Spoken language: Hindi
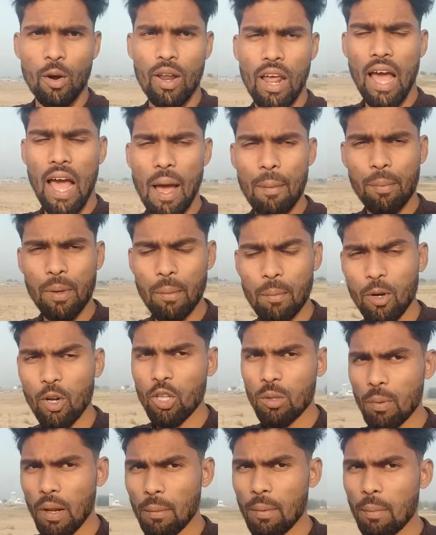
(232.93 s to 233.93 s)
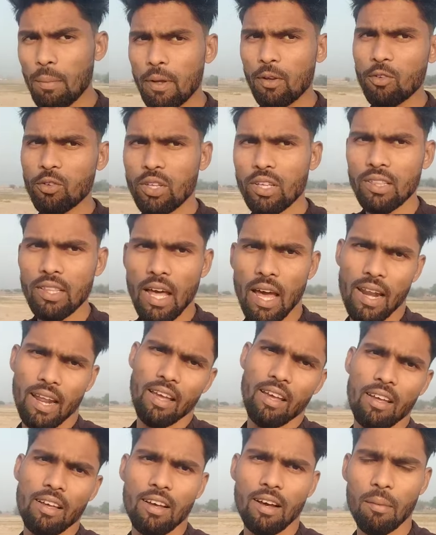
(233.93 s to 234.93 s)
और आपकी वीडियोस पर अभी व्यूज़ कितने आ
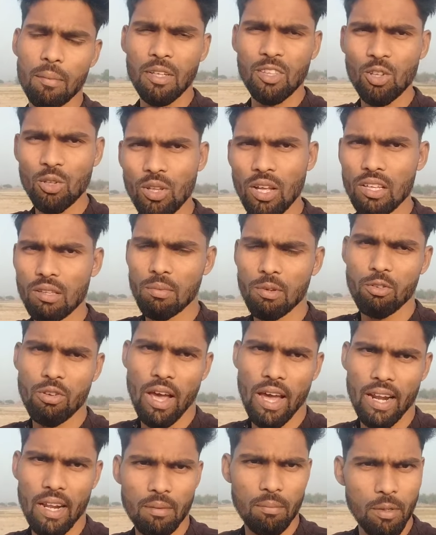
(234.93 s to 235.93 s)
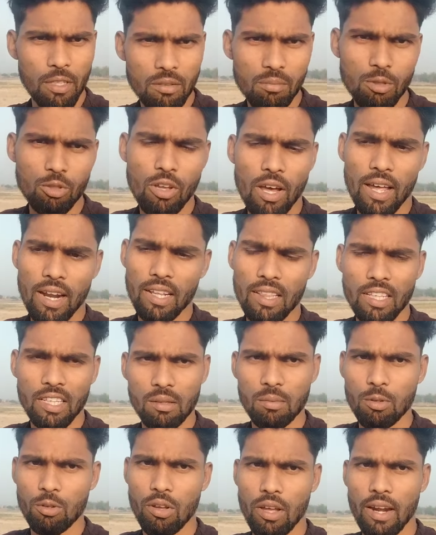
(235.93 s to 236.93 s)
रहे हैं अभी तो दस व्यूज आ रहे हैं बीस व्यूज आ रहे हैं
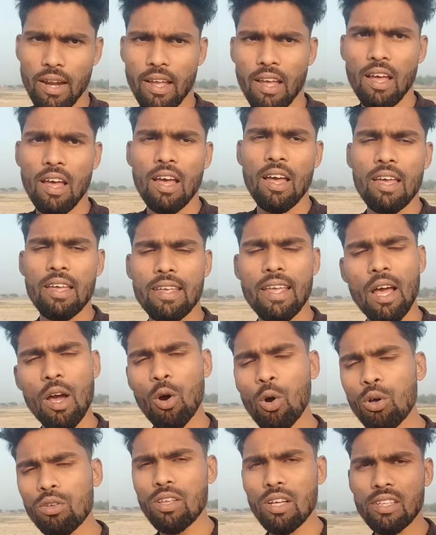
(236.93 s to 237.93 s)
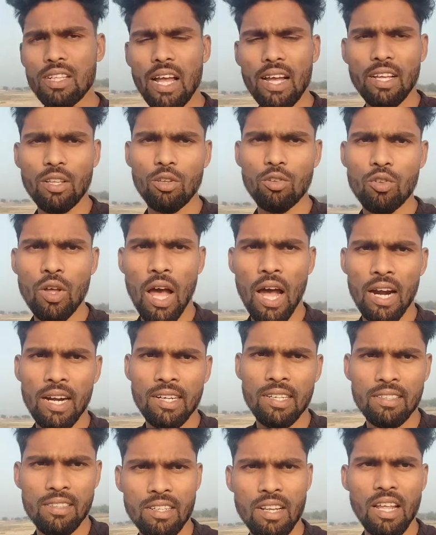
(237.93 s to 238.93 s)
तीस व्यूज आ रहे हैं या हो सकता है कि दोस्तों
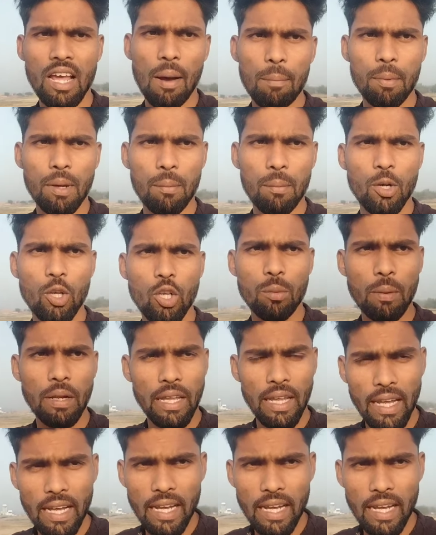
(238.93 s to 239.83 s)
हार्ड डिस्प्ले आपके वीडियोज़ पर